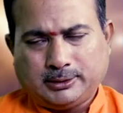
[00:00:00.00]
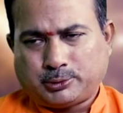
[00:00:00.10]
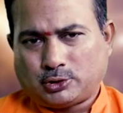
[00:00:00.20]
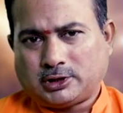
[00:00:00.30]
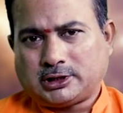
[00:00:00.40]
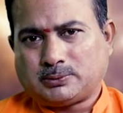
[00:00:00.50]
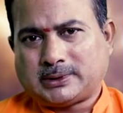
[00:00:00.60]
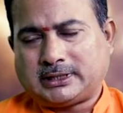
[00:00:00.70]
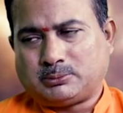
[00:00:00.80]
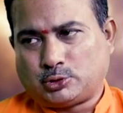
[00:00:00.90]

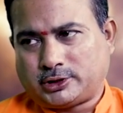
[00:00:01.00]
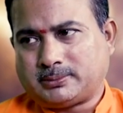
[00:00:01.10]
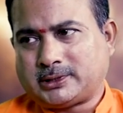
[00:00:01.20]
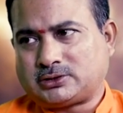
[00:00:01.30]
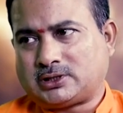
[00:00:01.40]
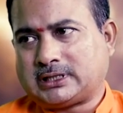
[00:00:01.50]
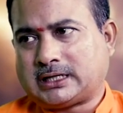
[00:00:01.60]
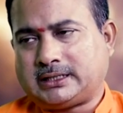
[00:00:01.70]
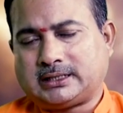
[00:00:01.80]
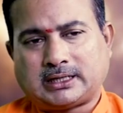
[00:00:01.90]
ఇప్పుడున్నటువంటి ముఖ్యమంత్రులు
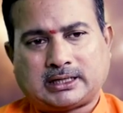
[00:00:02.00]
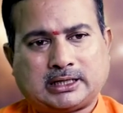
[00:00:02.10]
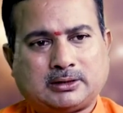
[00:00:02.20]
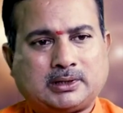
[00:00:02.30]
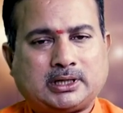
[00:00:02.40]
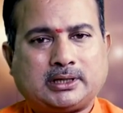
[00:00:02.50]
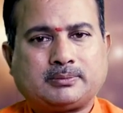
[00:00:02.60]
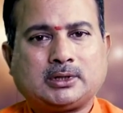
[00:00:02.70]
కానీ రకం అంటే